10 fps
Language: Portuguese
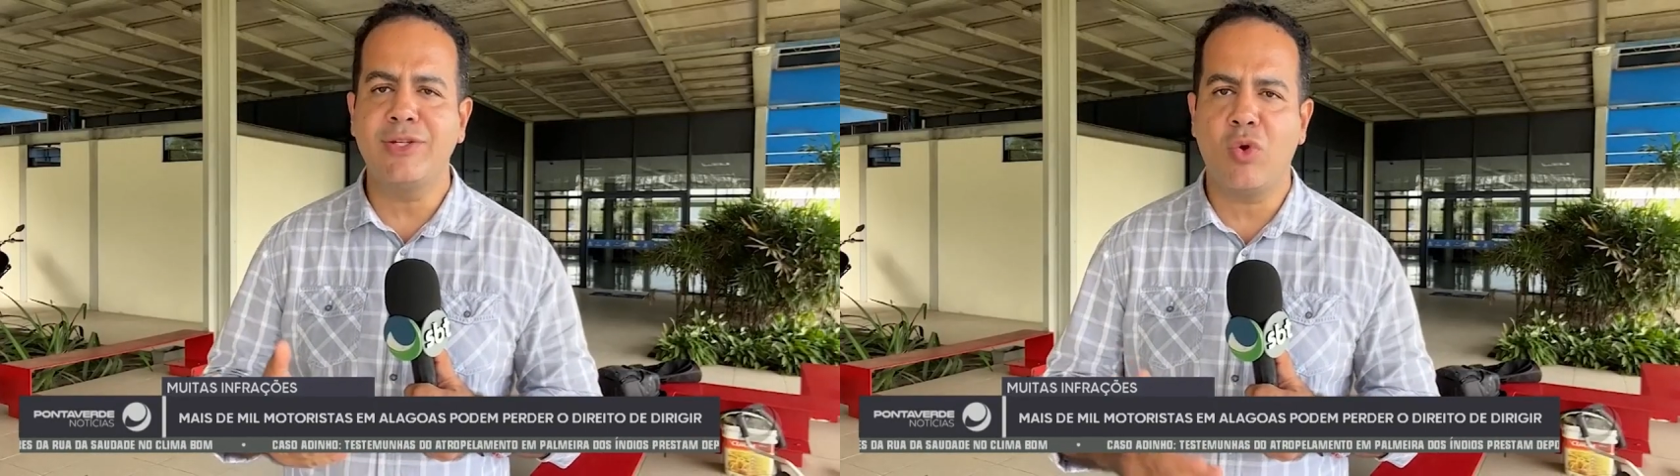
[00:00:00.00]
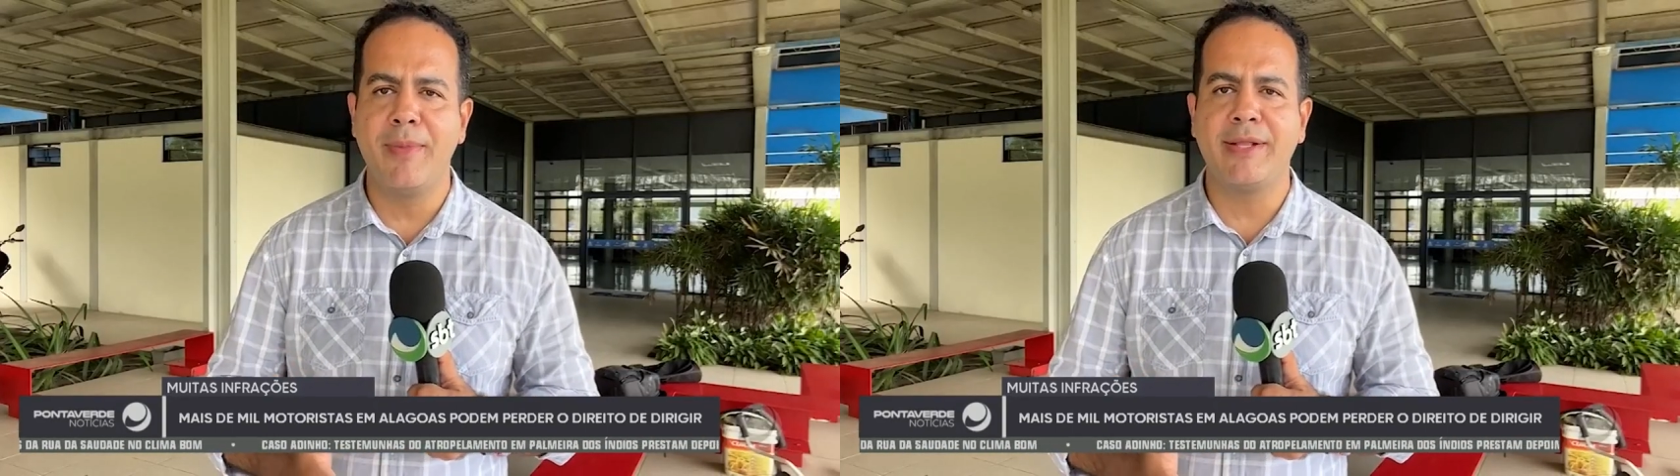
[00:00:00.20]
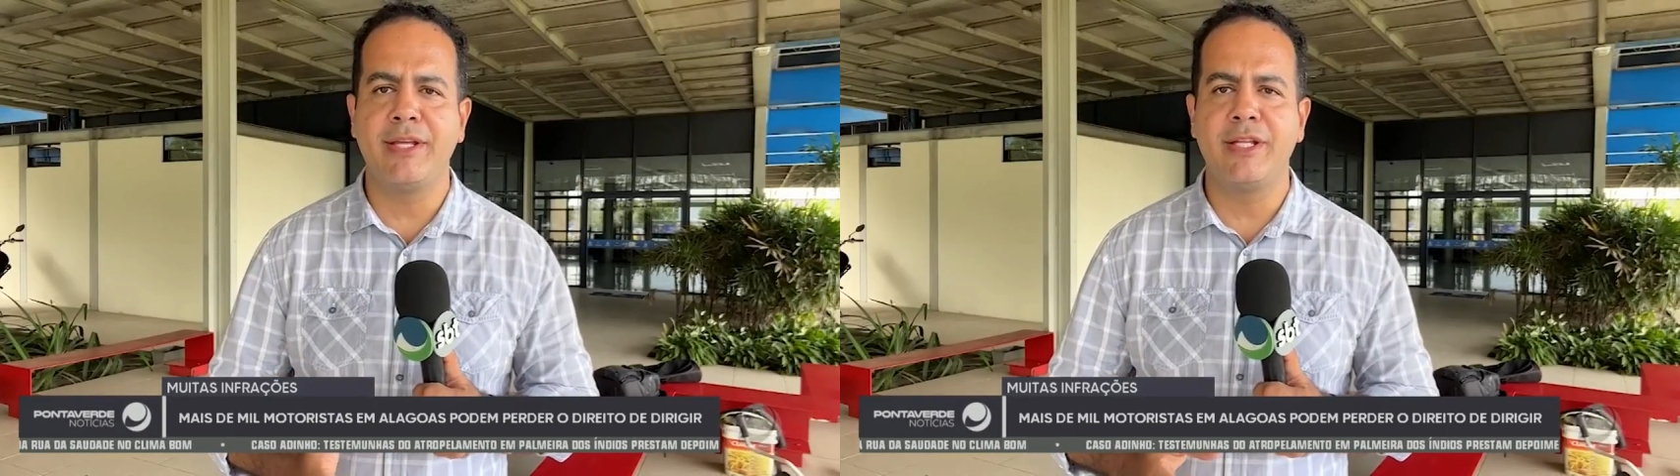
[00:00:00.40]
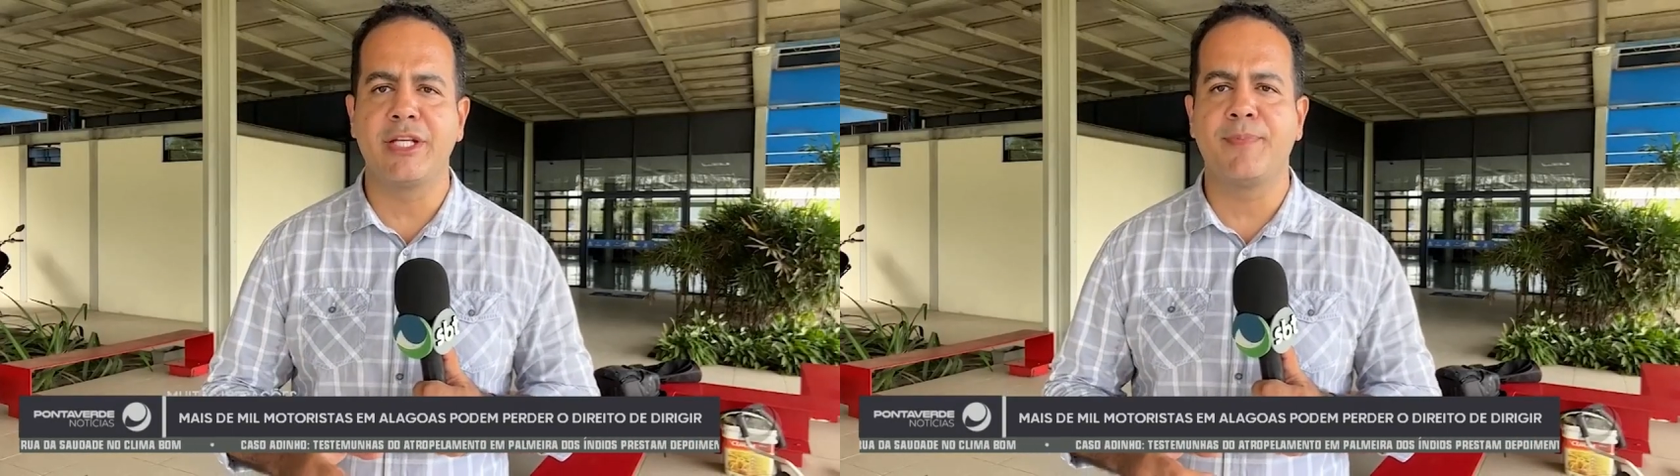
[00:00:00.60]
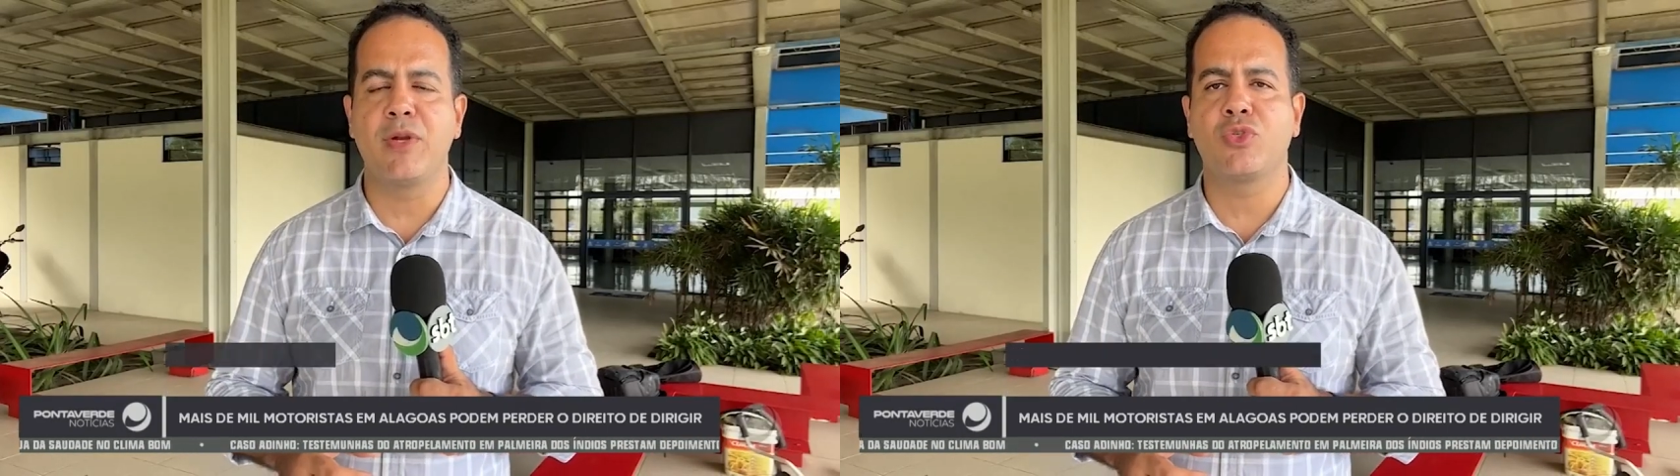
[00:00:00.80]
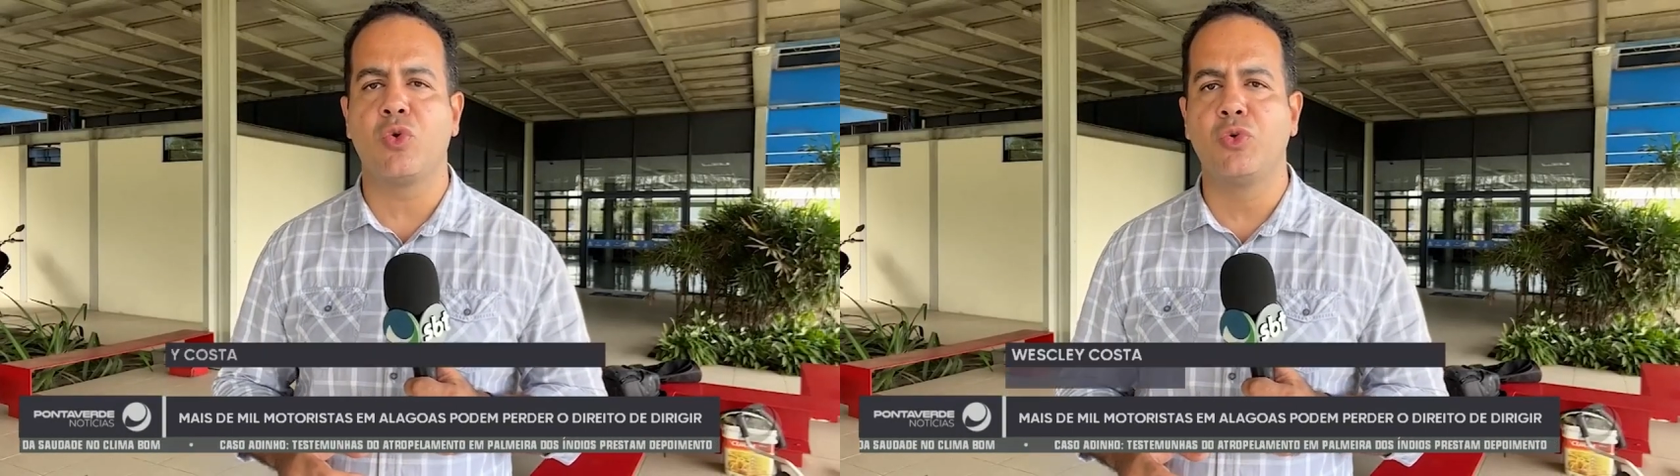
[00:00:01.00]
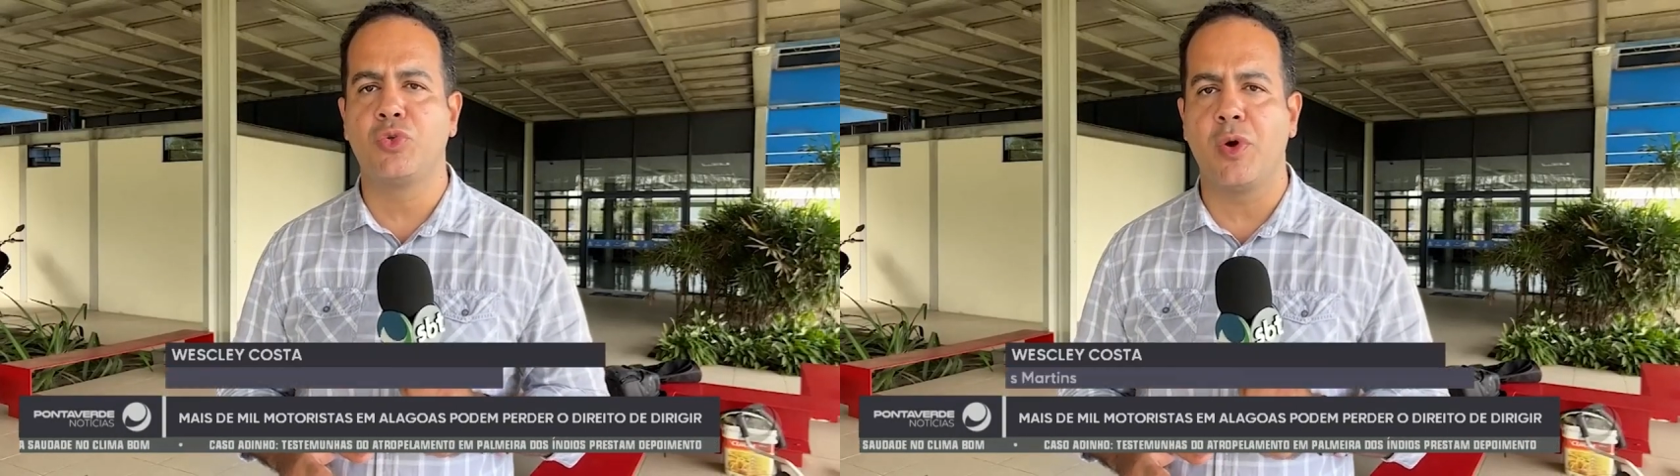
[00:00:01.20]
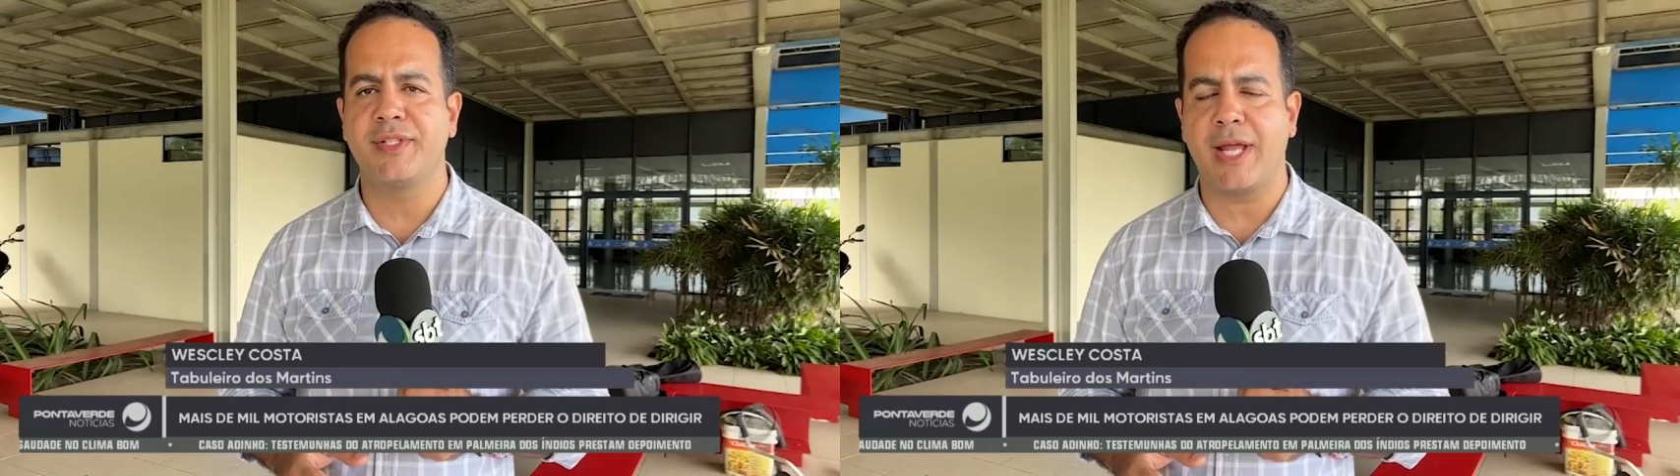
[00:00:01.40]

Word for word: cometidas pelos condutores